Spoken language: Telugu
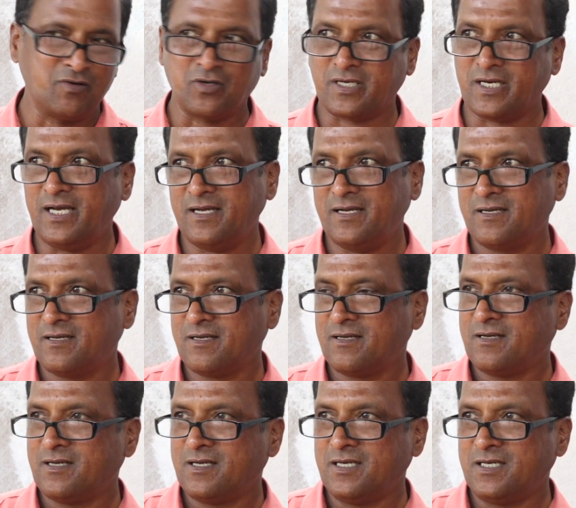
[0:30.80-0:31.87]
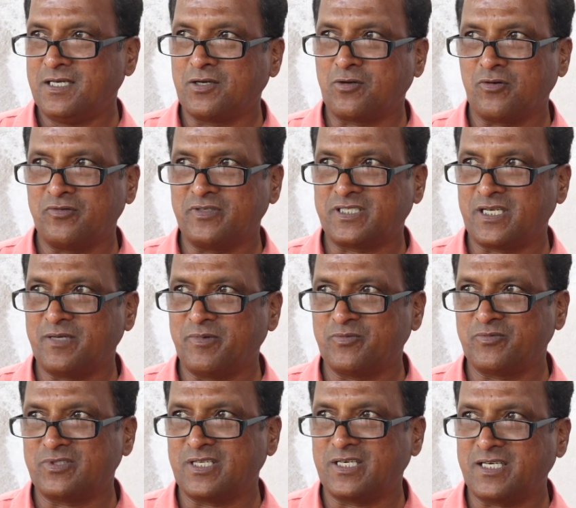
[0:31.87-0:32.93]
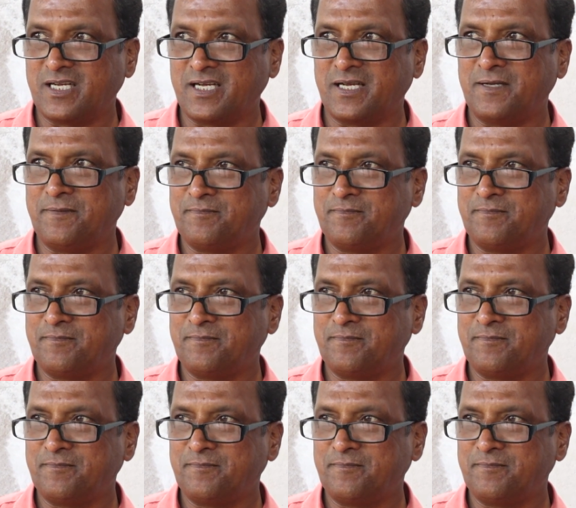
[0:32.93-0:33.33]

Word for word: ఓకే ఇంకో విషయం ఏముందంటే